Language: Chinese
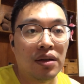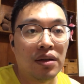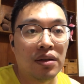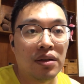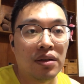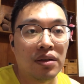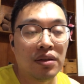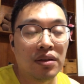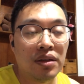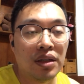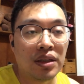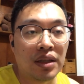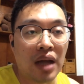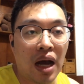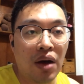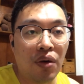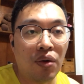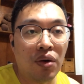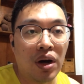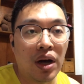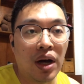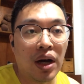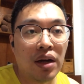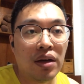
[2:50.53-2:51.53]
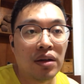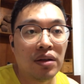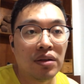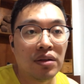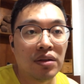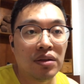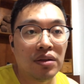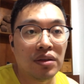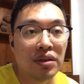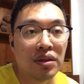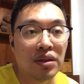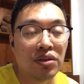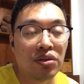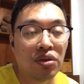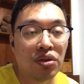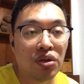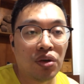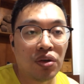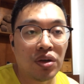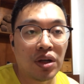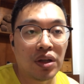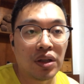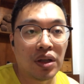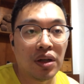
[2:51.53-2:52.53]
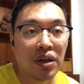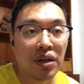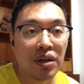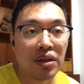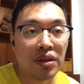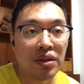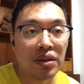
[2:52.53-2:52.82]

你打我，你就有可能